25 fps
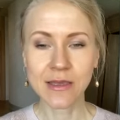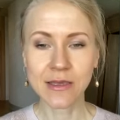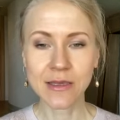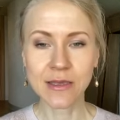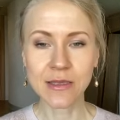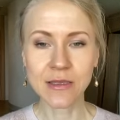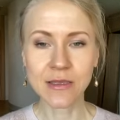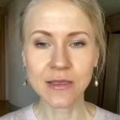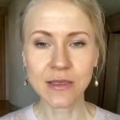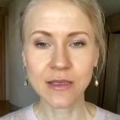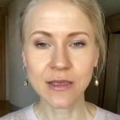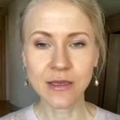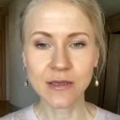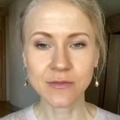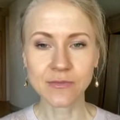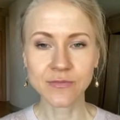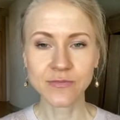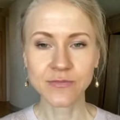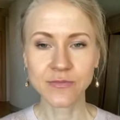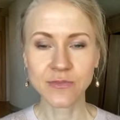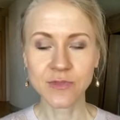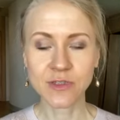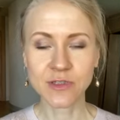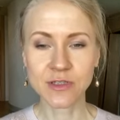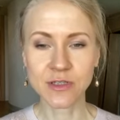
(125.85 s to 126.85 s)
и не
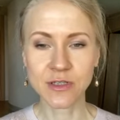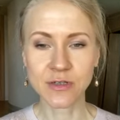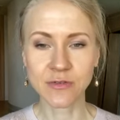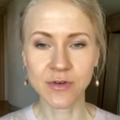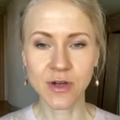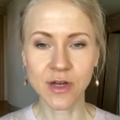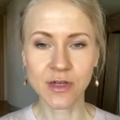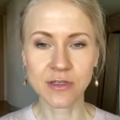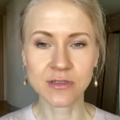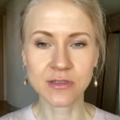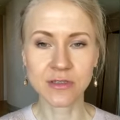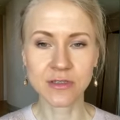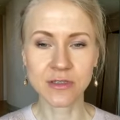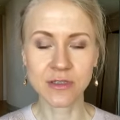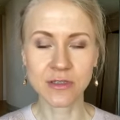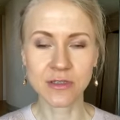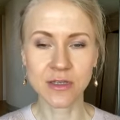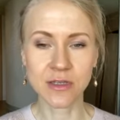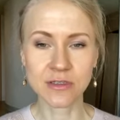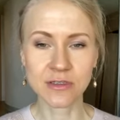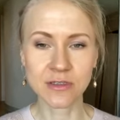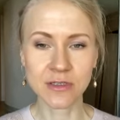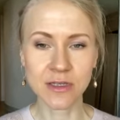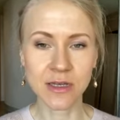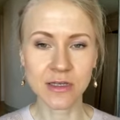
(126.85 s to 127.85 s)
срываться ни
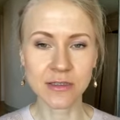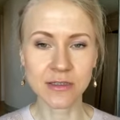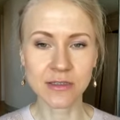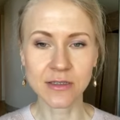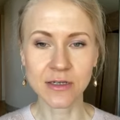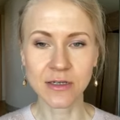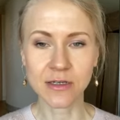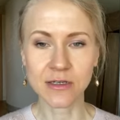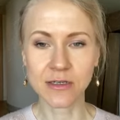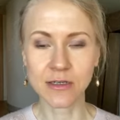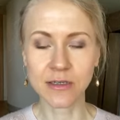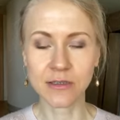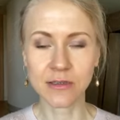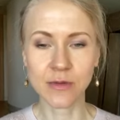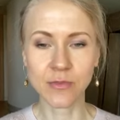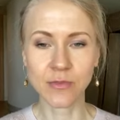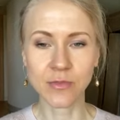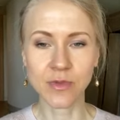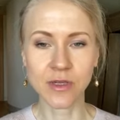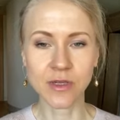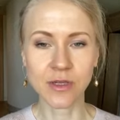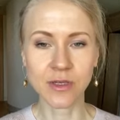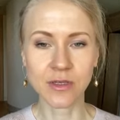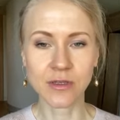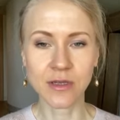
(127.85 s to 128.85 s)
на сладкое, ни на
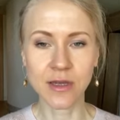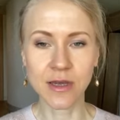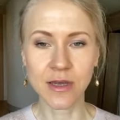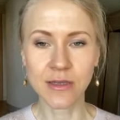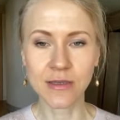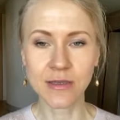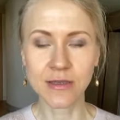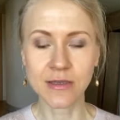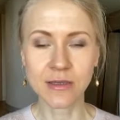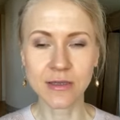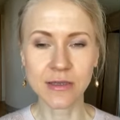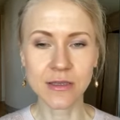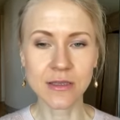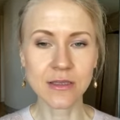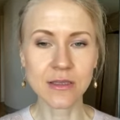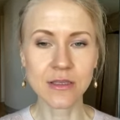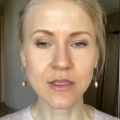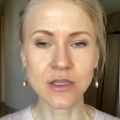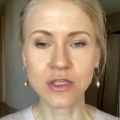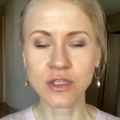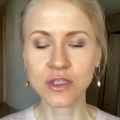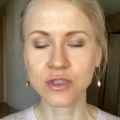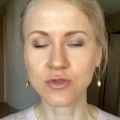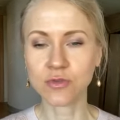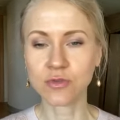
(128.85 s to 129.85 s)
переедание, ни,
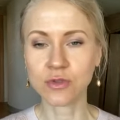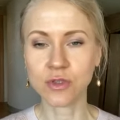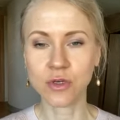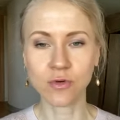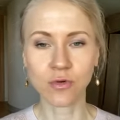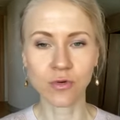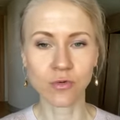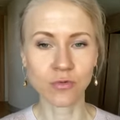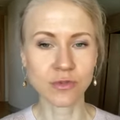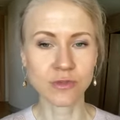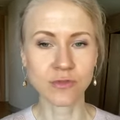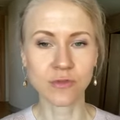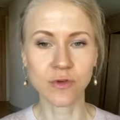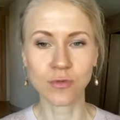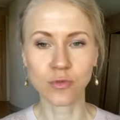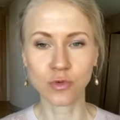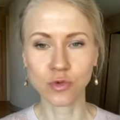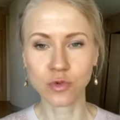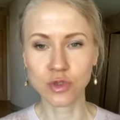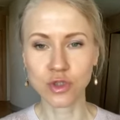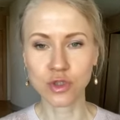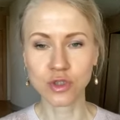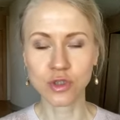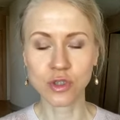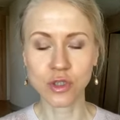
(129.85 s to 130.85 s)
ничего такого с вами
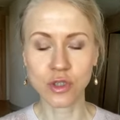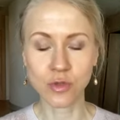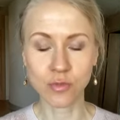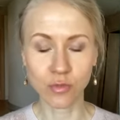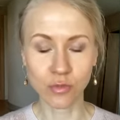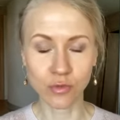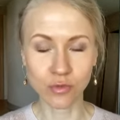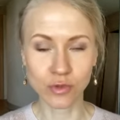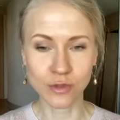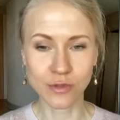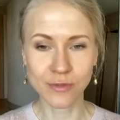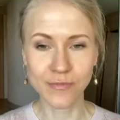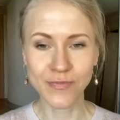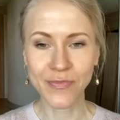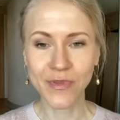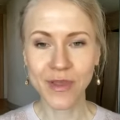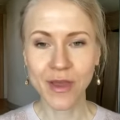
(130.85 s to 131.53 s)
точно не будет.